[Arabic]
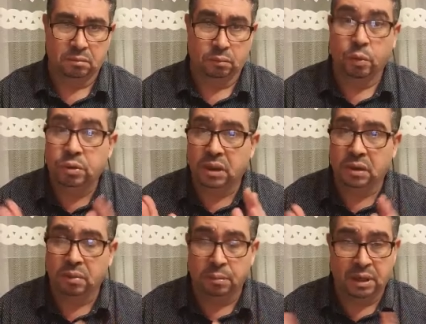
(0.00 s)
ممكن
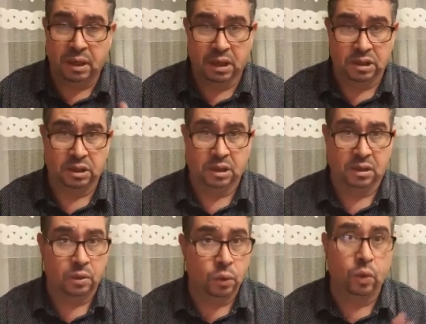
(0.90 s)
من بين الاشياء
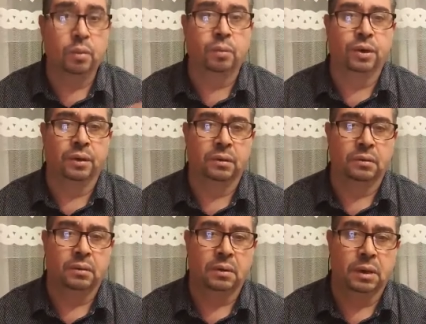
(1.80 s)
انا نقول ممكن
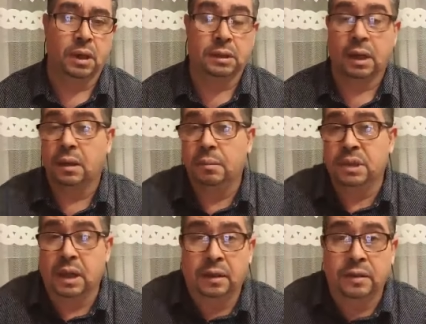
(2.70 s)
خاطر هذه
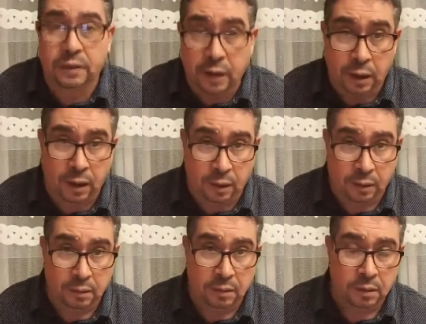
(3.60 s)
مساله تاع تحليل
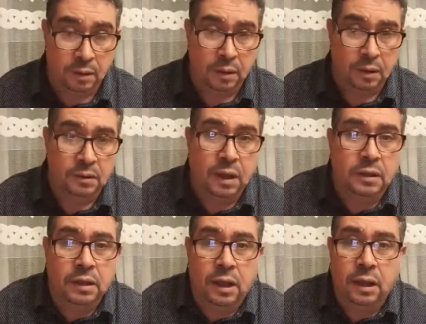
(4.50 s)
تاع
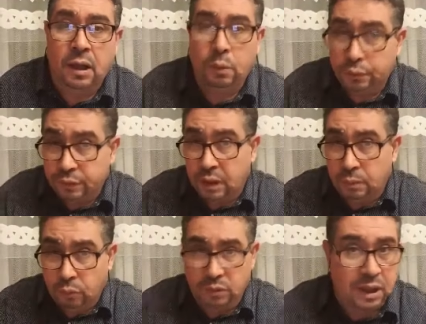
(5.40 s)
تحليل وفقا
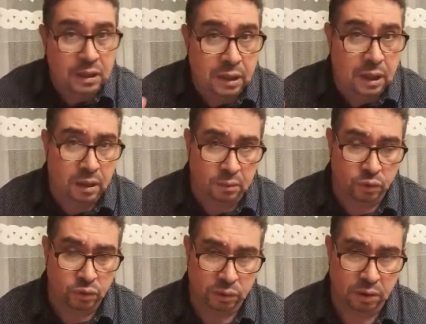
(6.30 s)
للمعطيات اللي راه
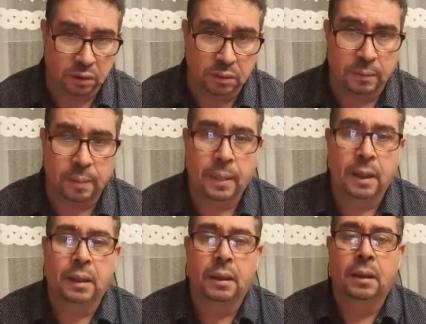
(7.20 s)
موجوده
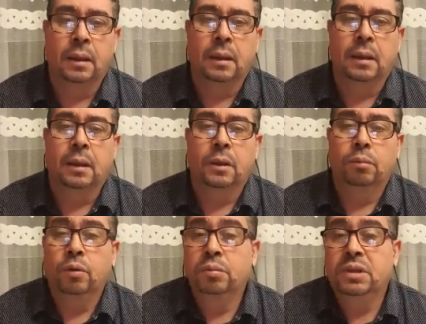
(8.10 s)

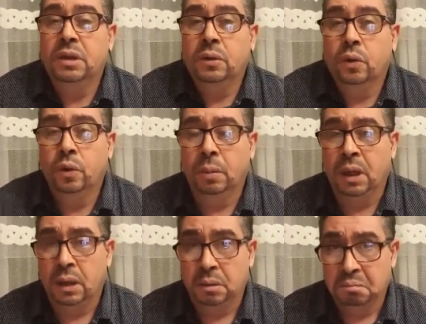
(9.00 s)
ممكن
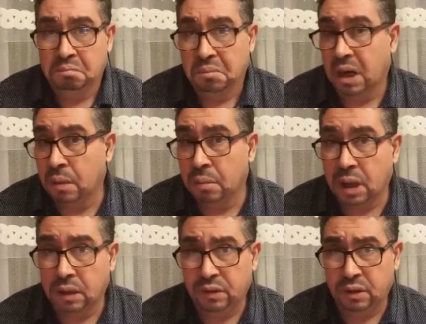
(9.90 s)
هما راهم
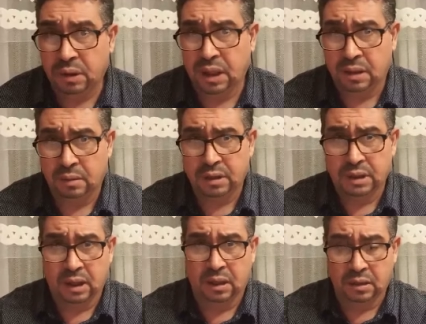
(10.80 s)
خايفين من هذه
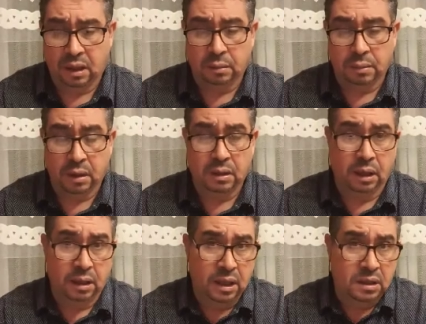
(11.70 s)
المساله تاع المرض تاع
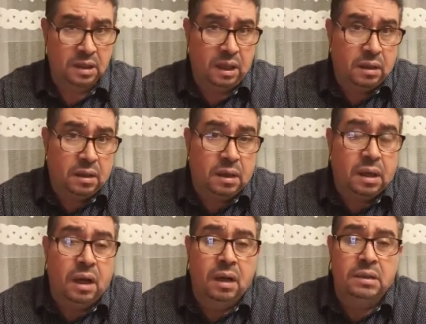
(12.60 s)
الجي صالح
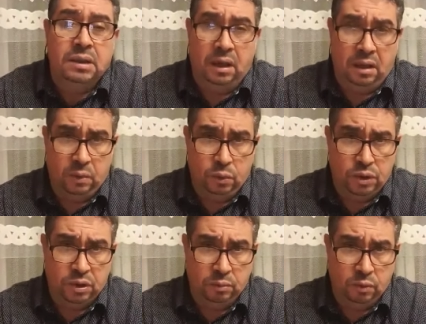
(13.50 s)
آه، تاع واش
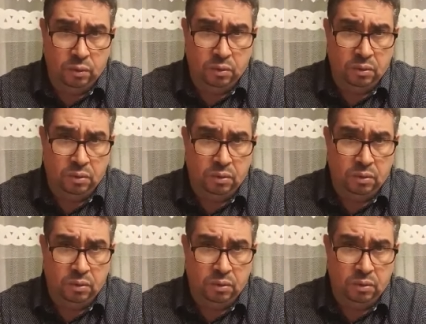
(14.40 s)
اسمه